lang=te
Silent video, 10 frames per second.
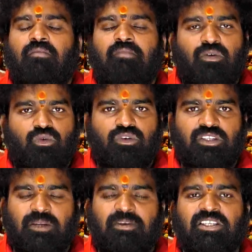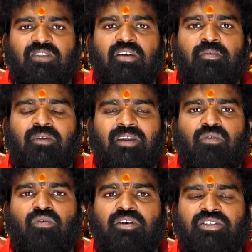మాకు కొన్ని సమస్యల వైపున
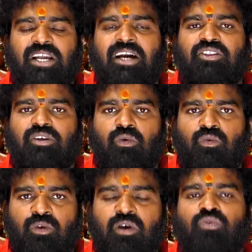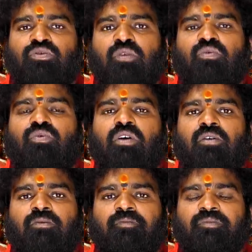వెళ్ళకోకుండా జాగ్రత్తగా ఉండగలుగుతున్నాం
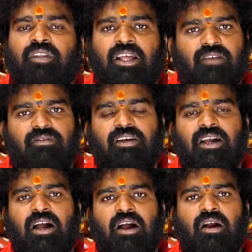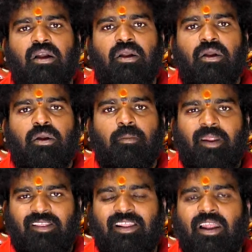గురువుగారు అదేవిధంగా
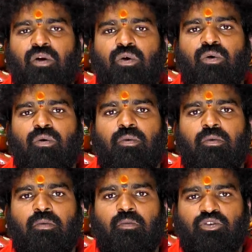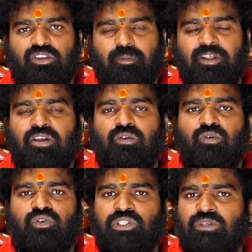ప్రతి నెలలో మొదట పదిహేను
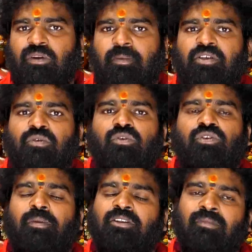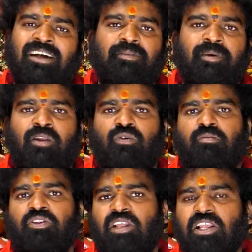రోజులు చివరి పదిహేను రోజులు ప్రతి మాస ఫలాలు
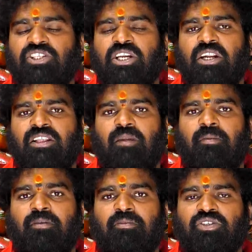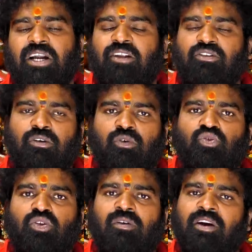కూడా మీరు తెలియచేయండి దాన్ని బట్టి మేము జాగ్రత్తగా
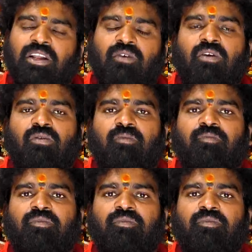నడుస్తామని అడిగేవాళ్ళు